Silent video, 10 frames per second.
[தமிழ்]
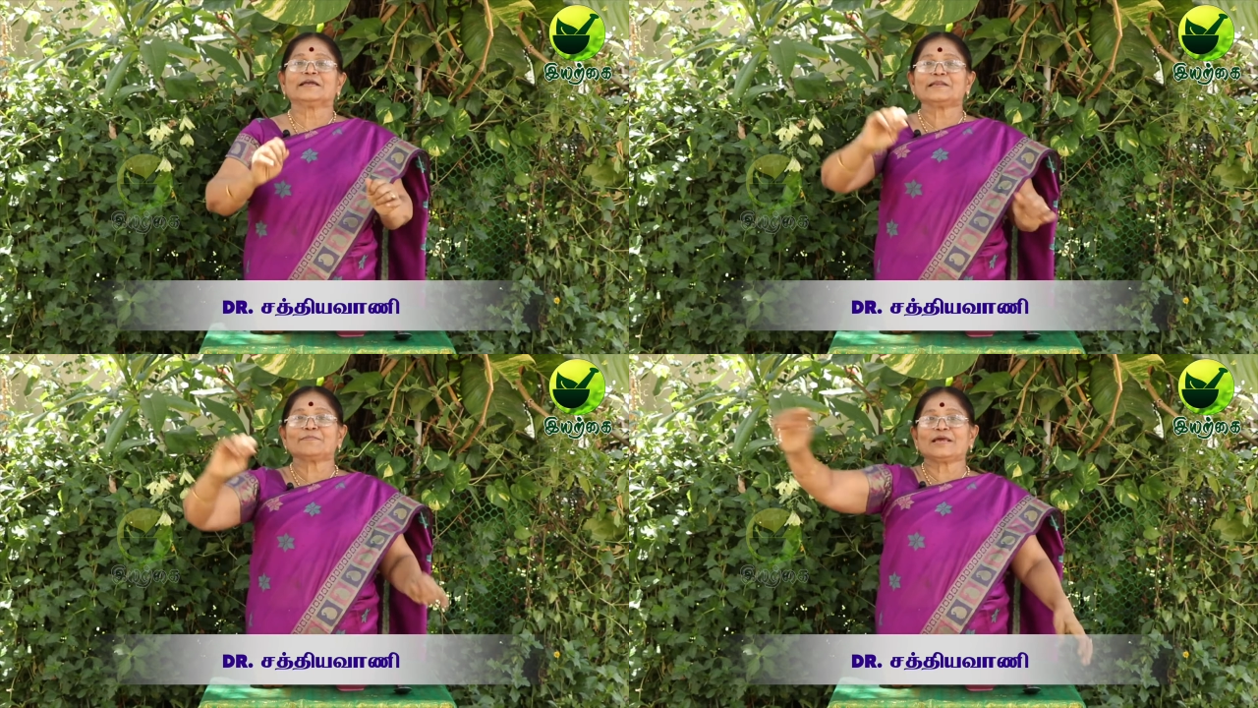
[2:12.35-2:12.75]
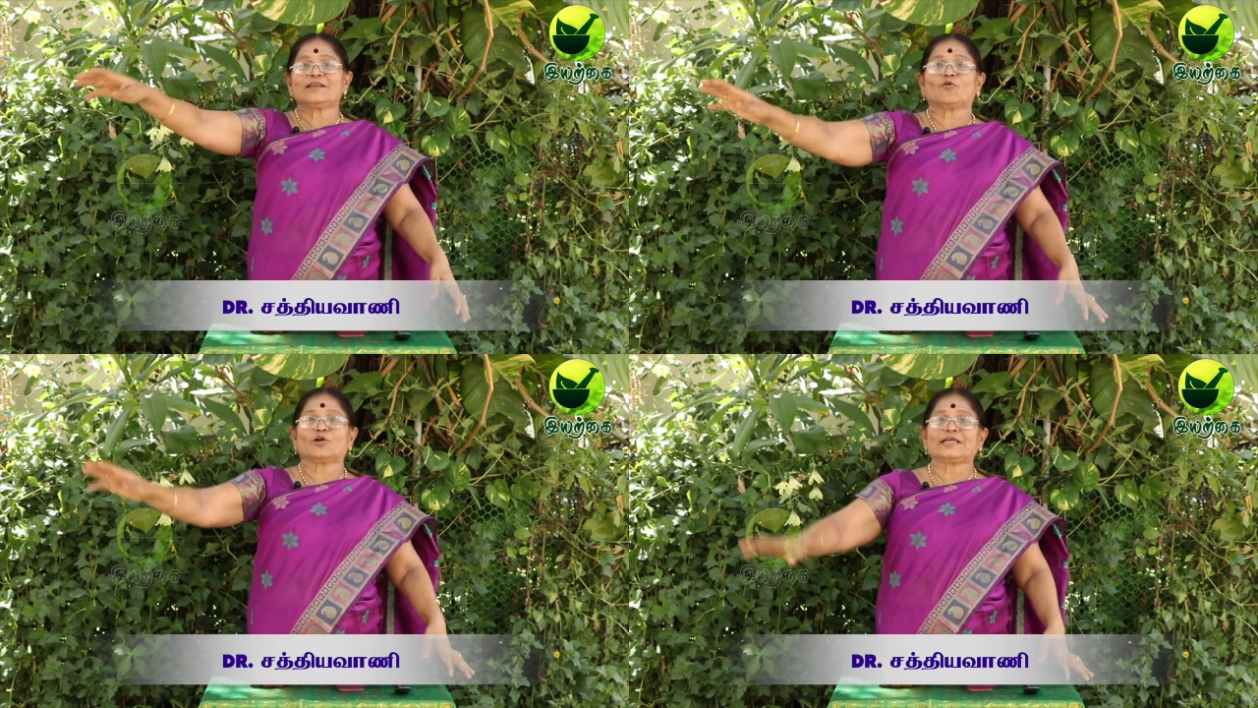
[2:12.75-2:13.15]

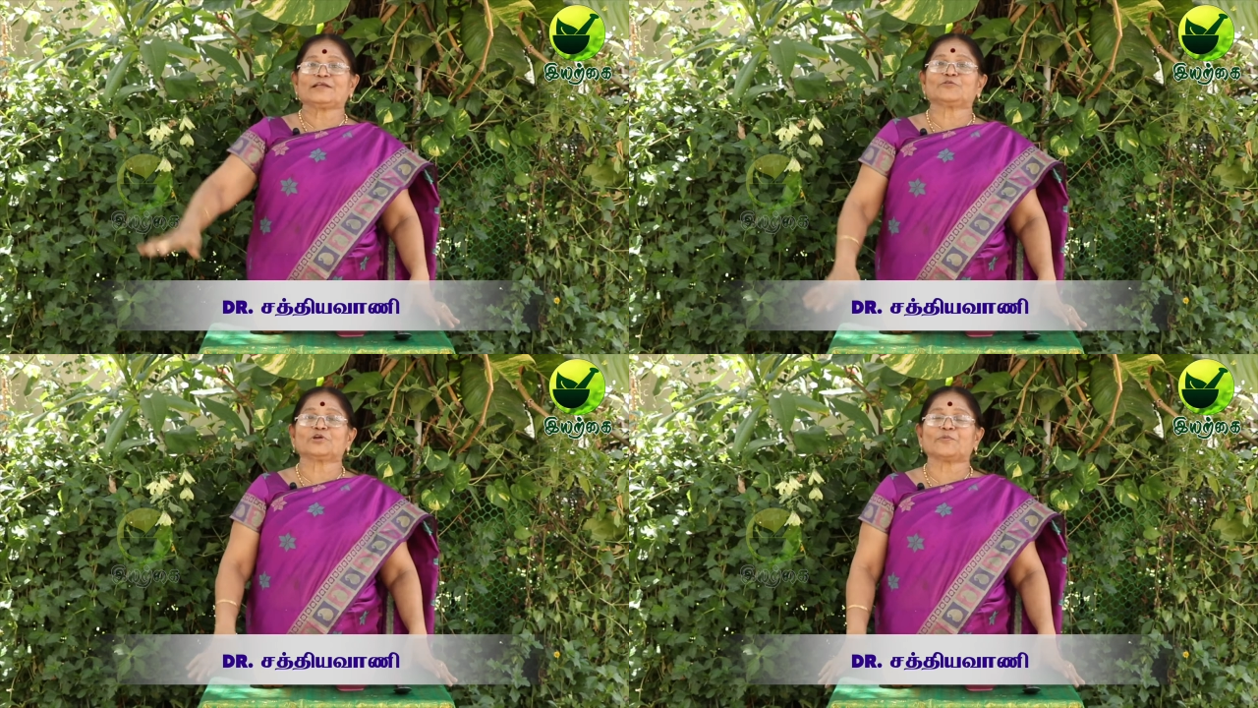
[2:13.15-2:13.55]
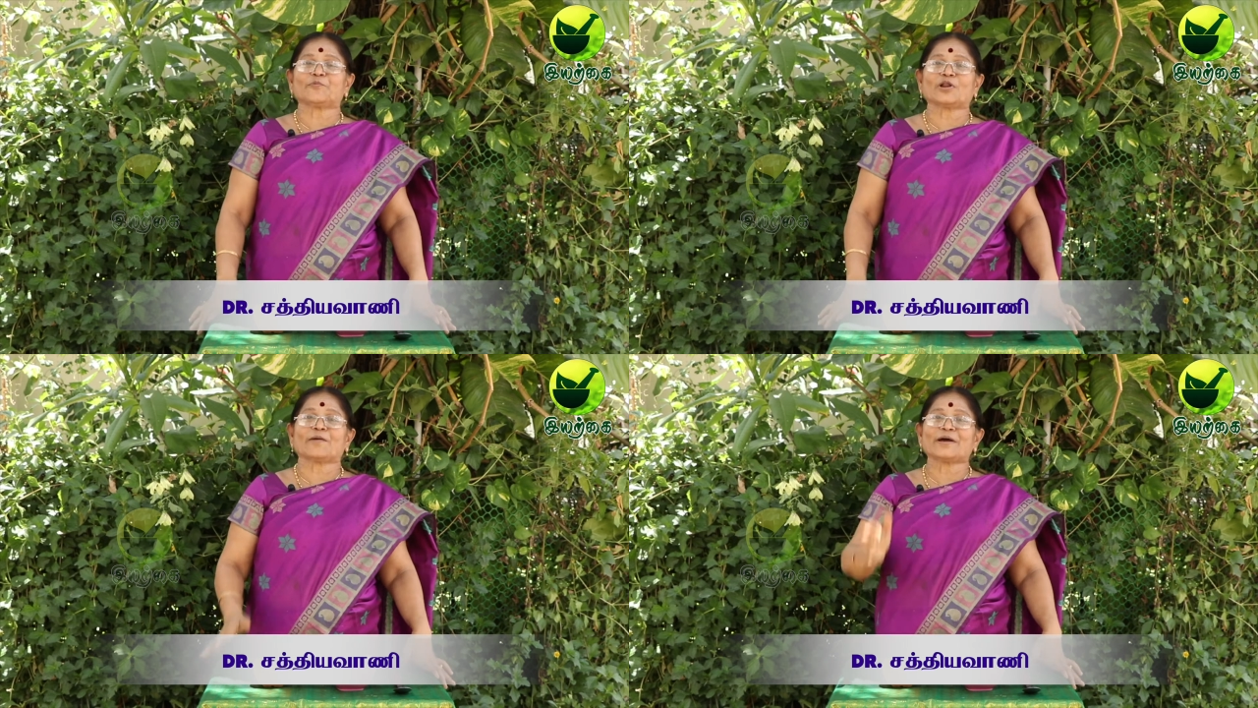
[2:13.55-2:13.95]
இனிமேல் கொட்டையை தூக்கி
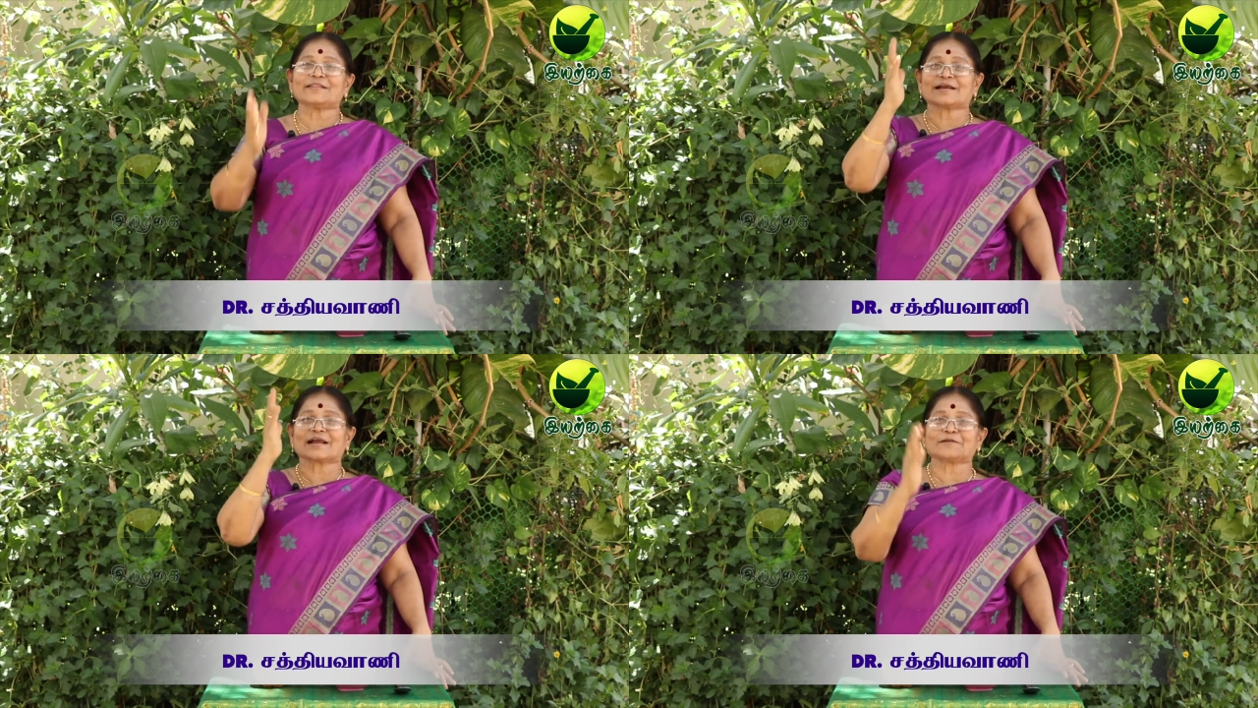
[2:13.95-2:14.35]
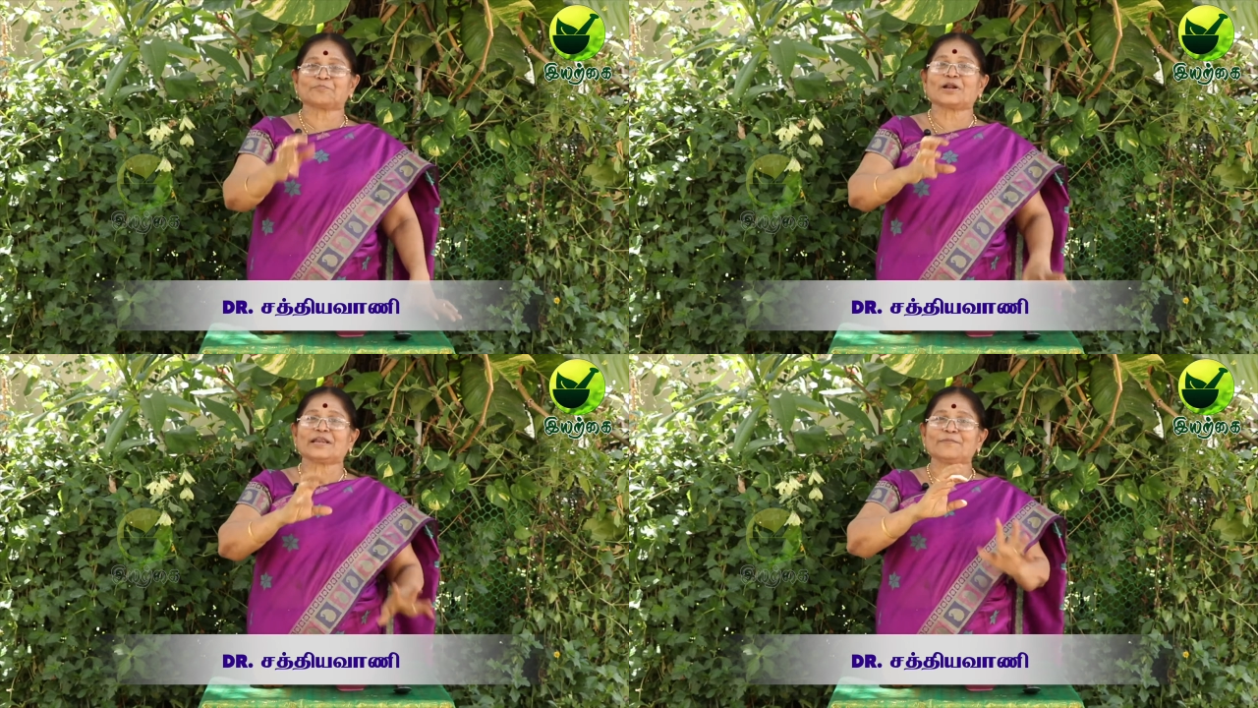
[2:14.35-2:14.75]
போடாமல் அதை கட்
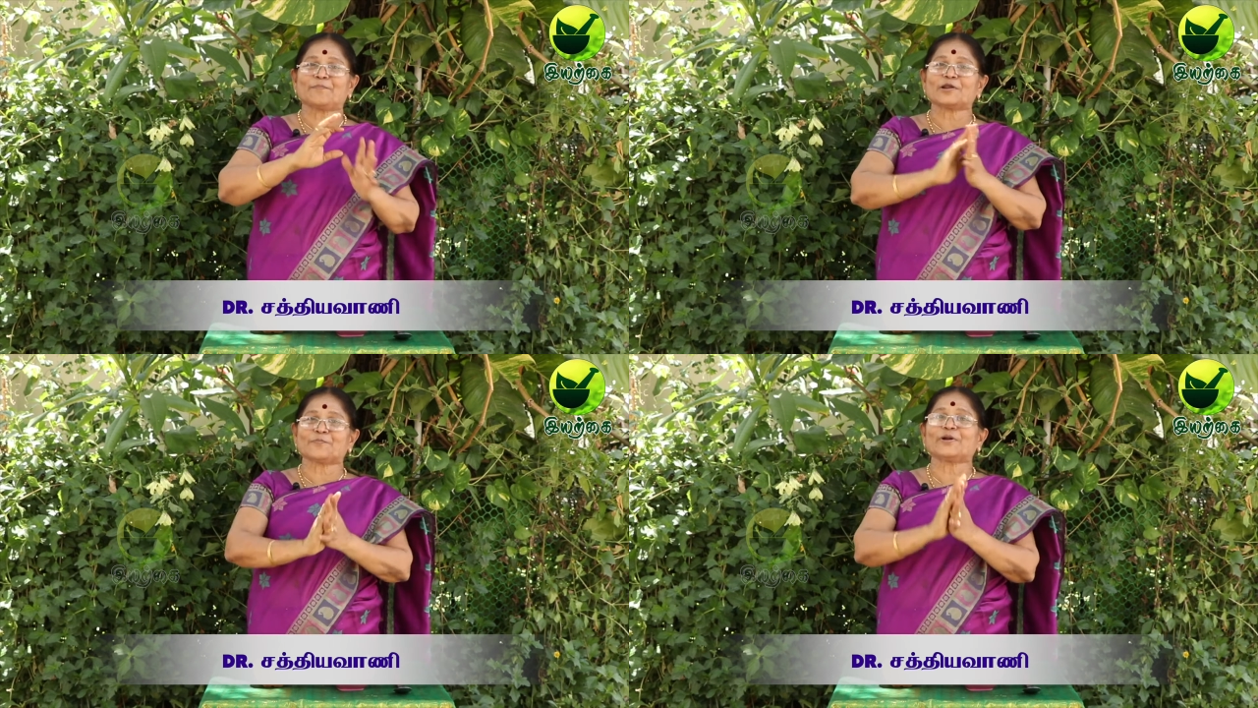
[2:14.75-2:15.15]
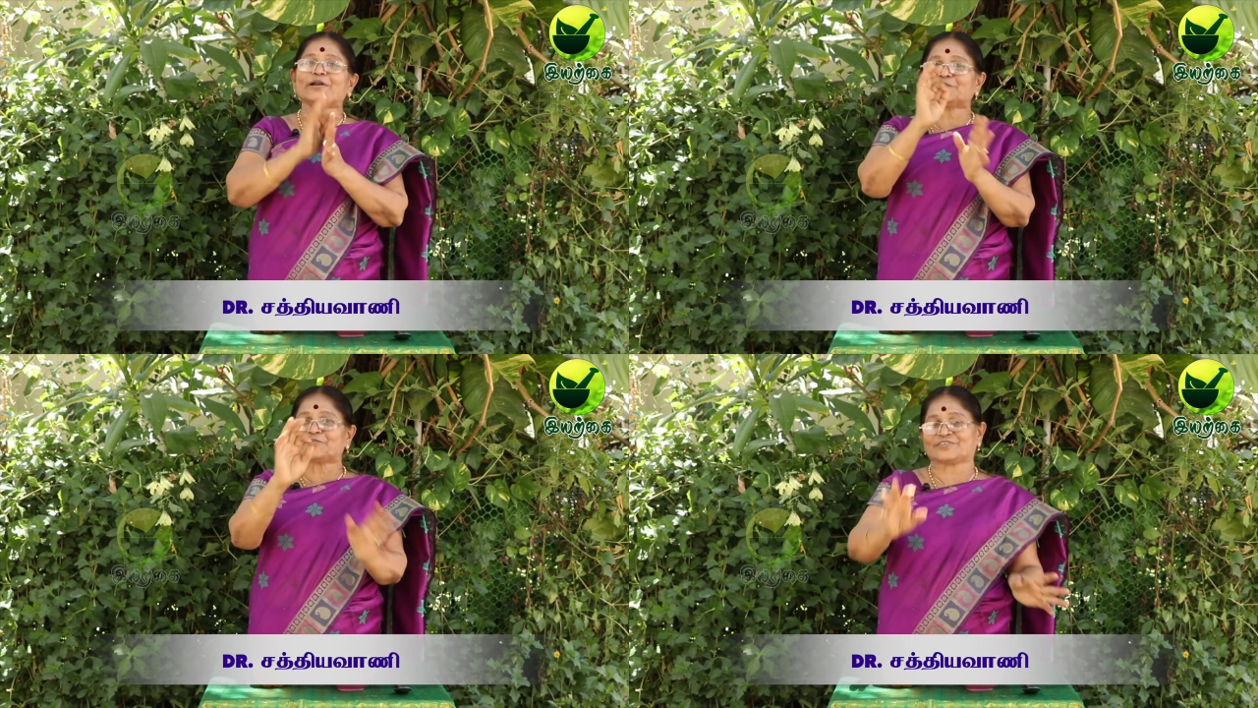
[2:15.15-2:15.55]
பண்ணி பருப்பை
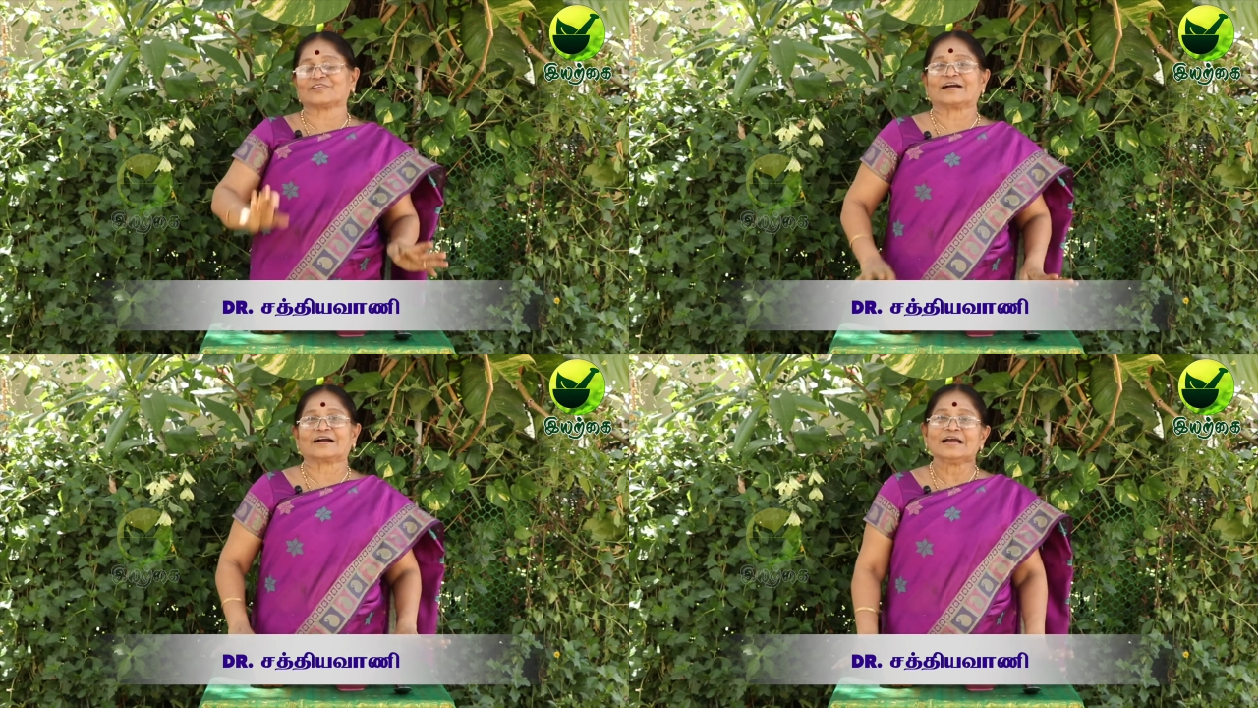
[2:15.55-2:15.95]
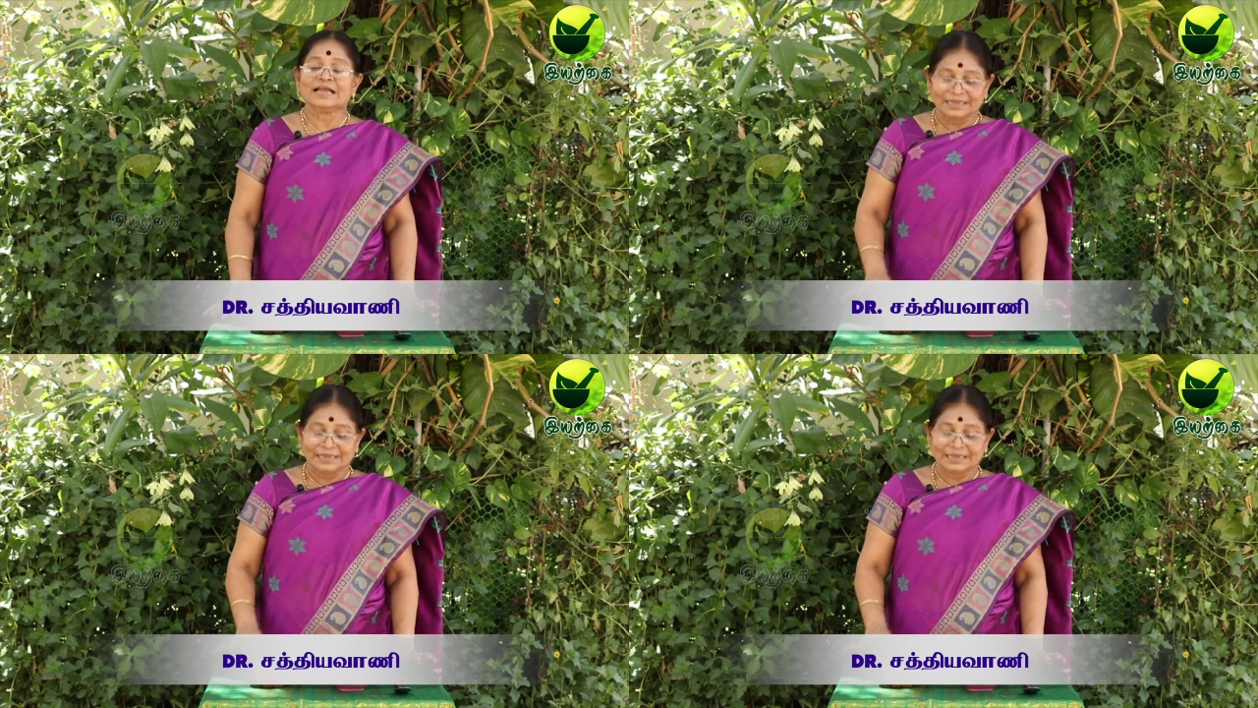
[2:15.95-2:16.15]
எடுத்து வச்சுக்காங்க